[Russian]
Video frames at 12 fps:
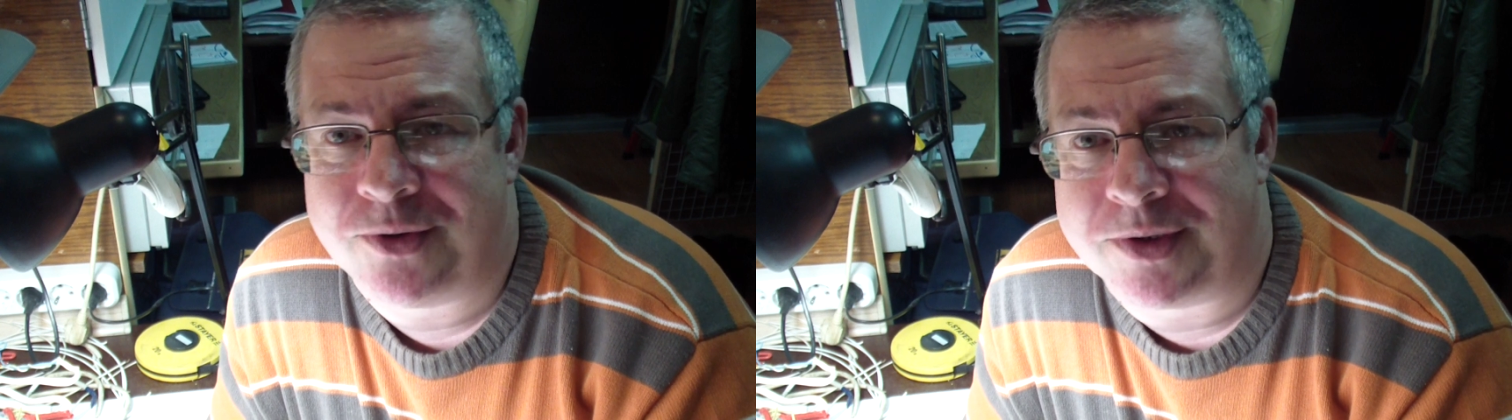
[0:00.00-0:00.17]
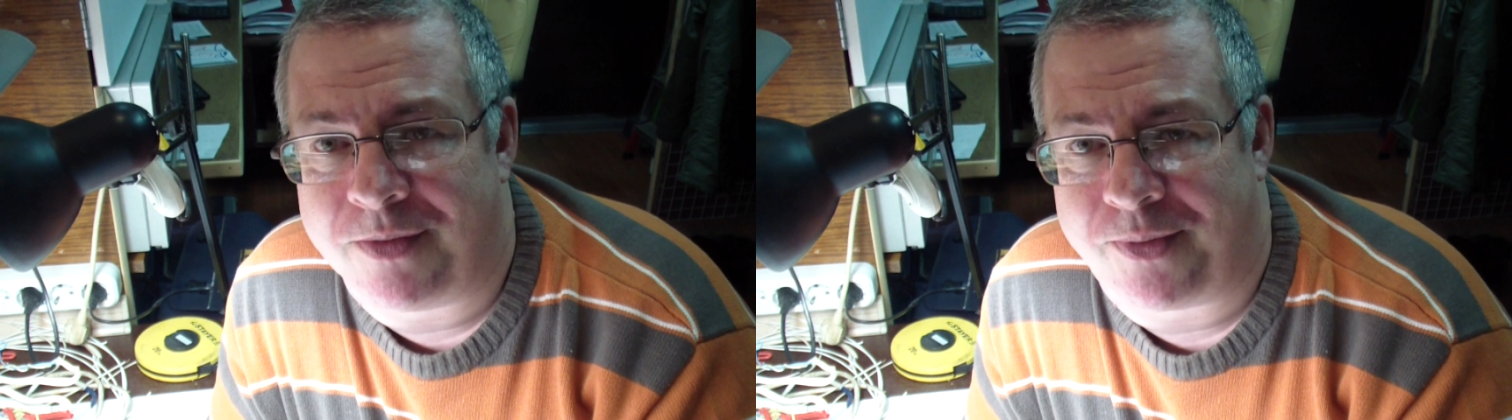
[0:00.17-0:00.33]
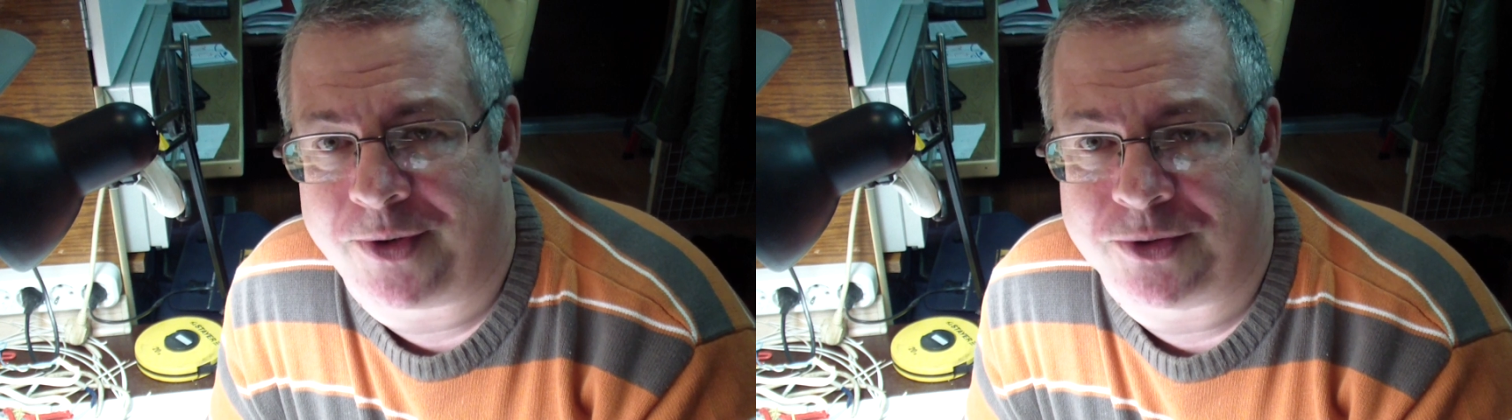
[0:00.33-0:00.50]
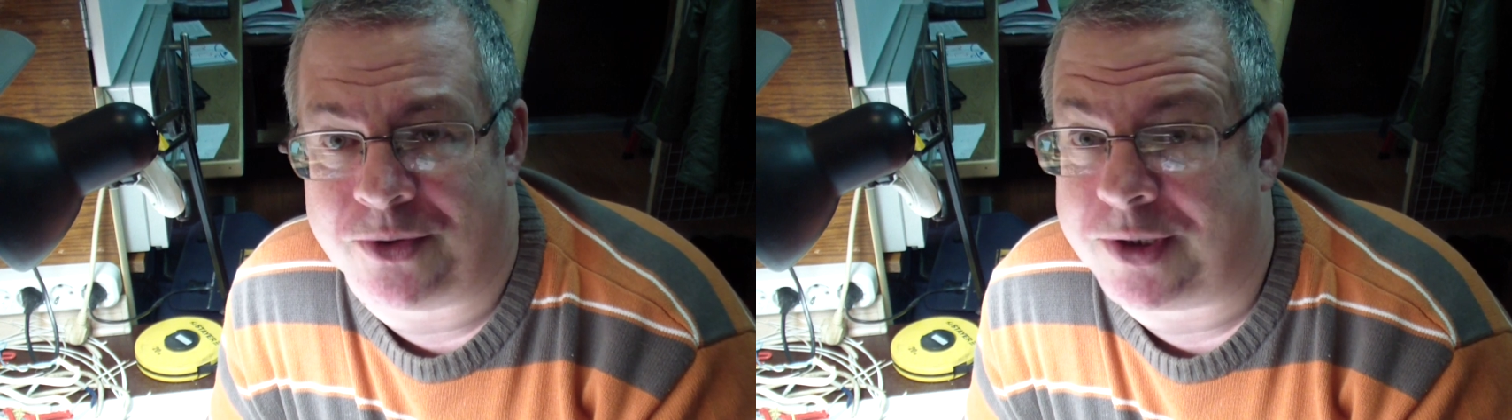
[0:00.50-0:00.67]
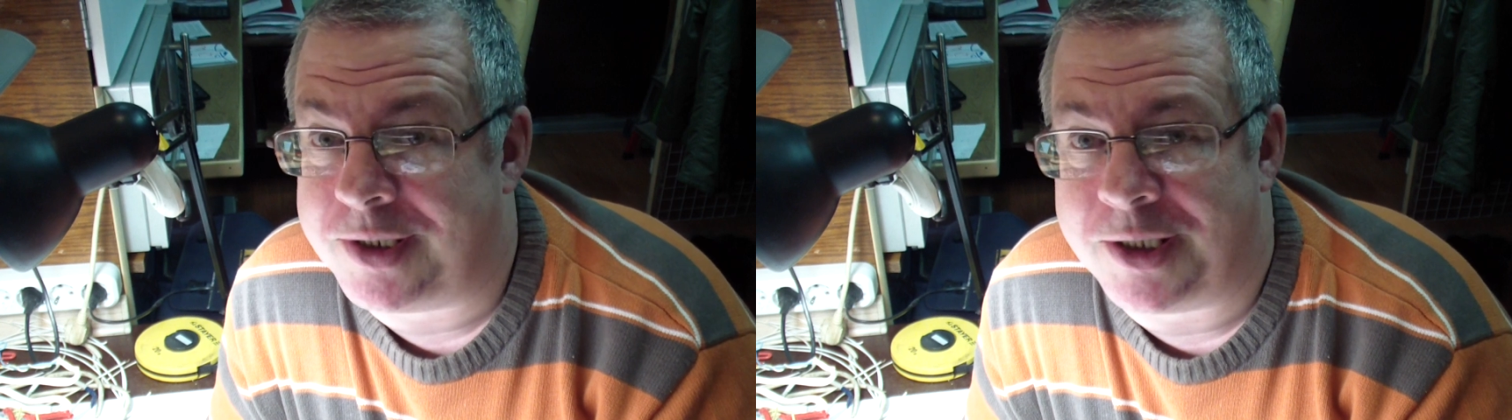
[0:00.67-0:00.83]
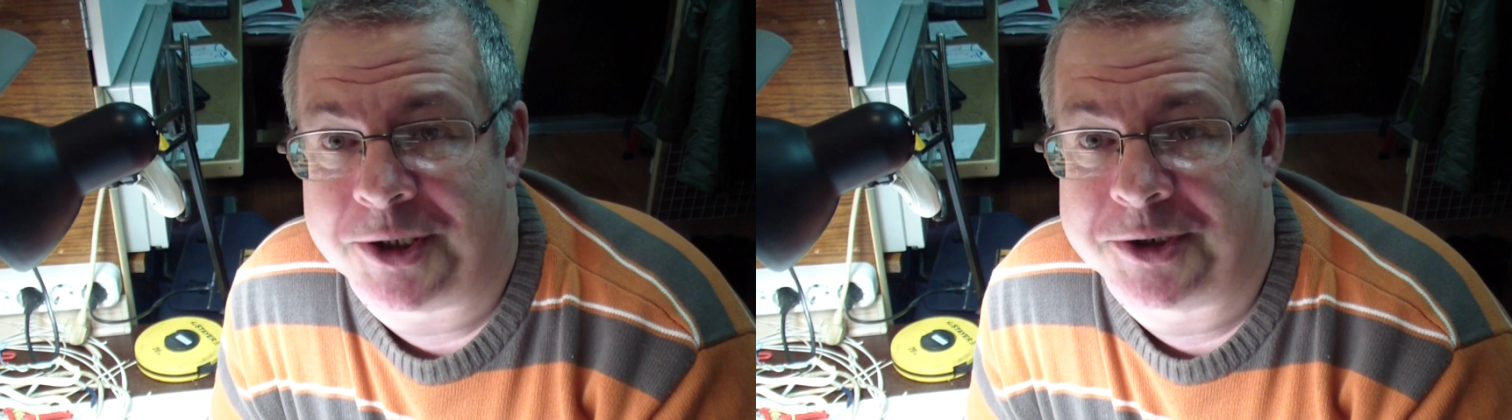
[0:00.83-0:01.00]
это происходит
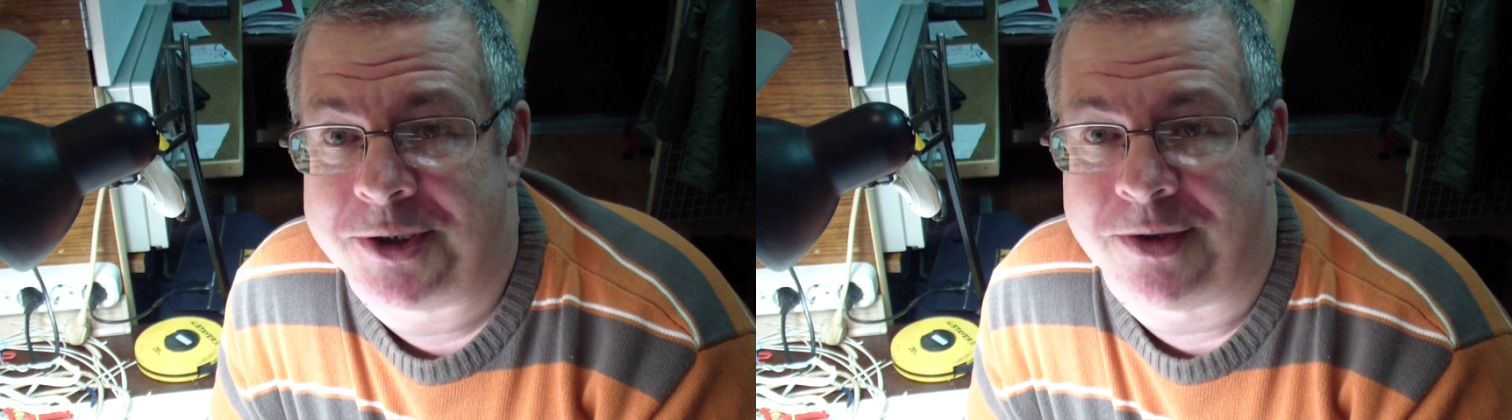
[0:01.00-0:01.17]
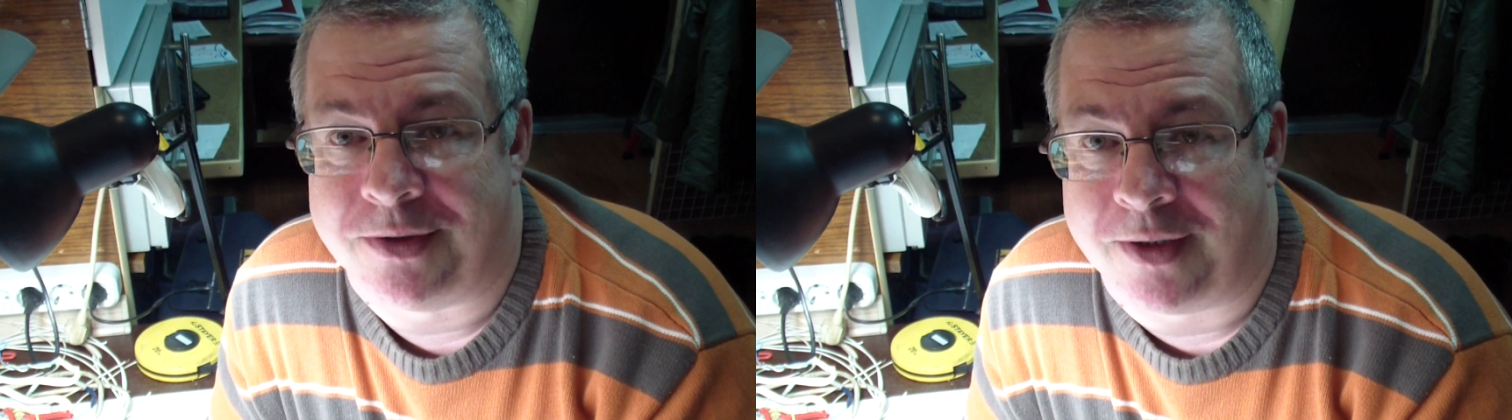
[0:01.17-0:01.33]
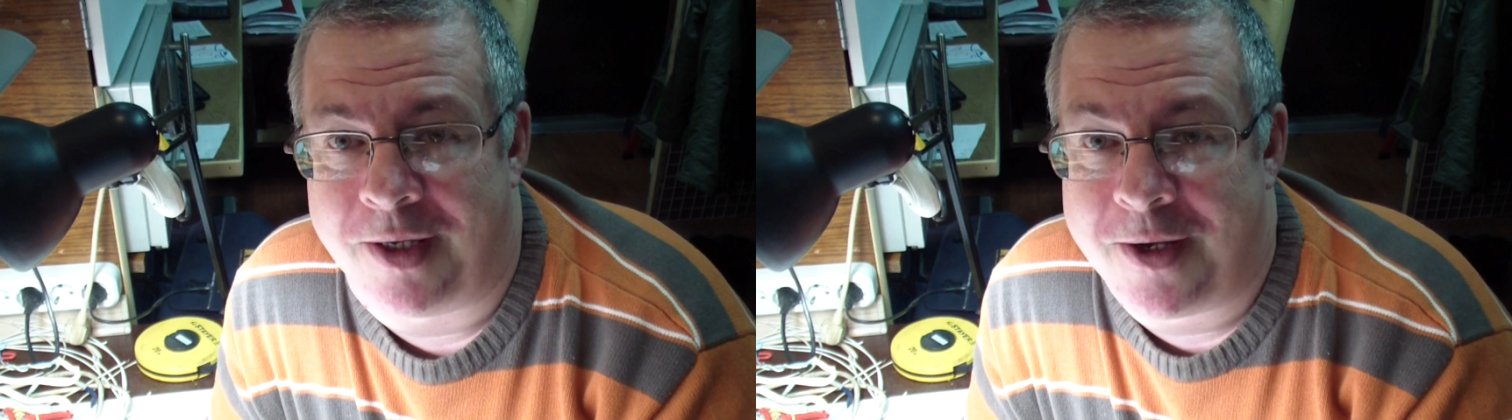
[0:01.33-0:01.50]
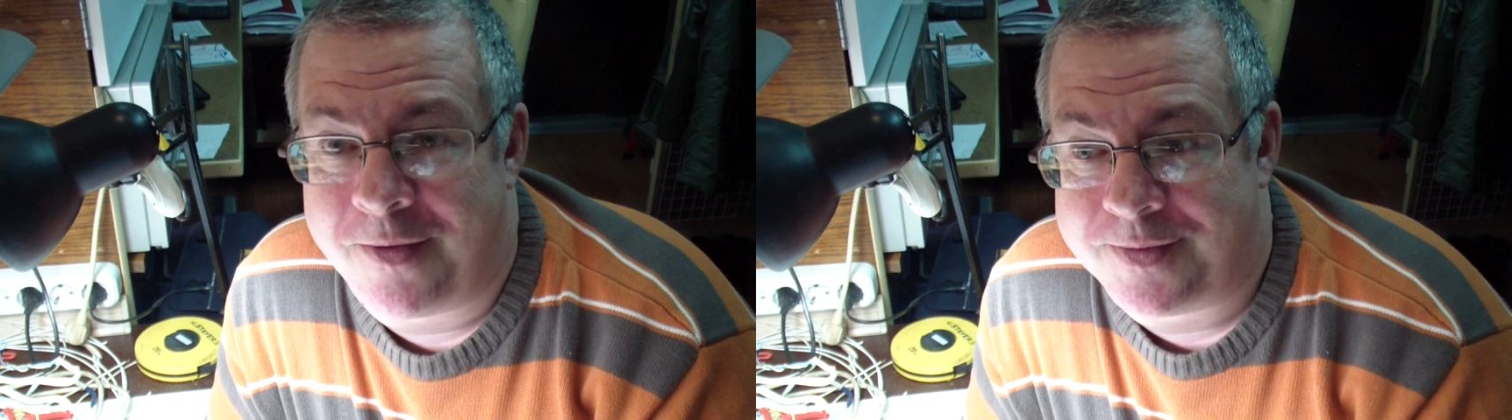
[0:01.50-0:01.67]
неожиданно.